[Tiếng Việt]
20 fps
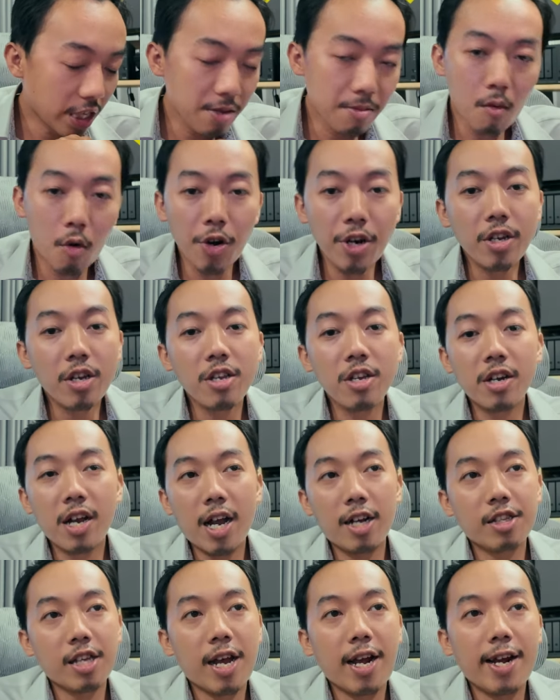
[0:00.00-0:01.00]
cái dương
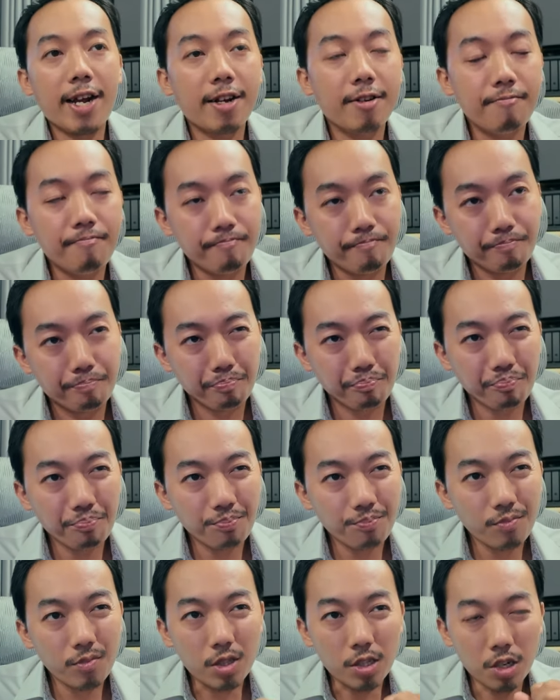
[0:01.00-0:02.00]
hai tha
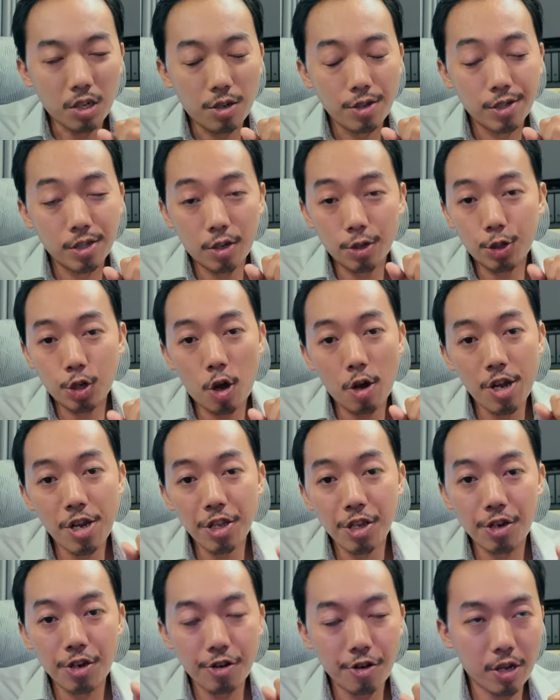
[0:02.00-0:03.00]
soi
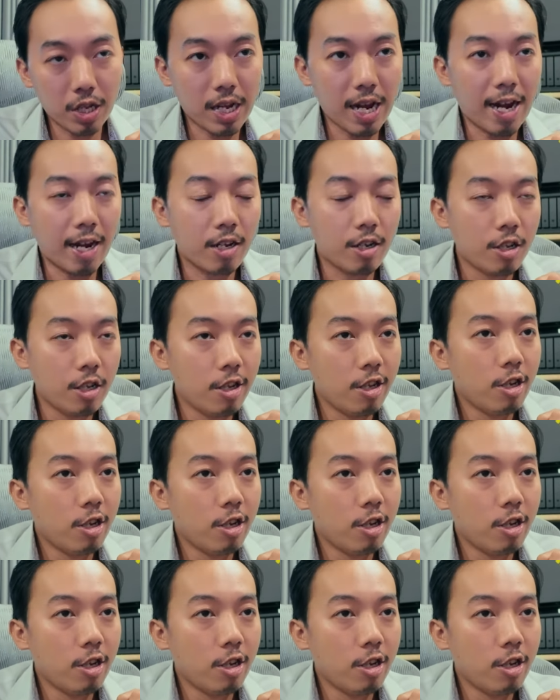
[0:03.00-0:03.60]
như này rệt hạ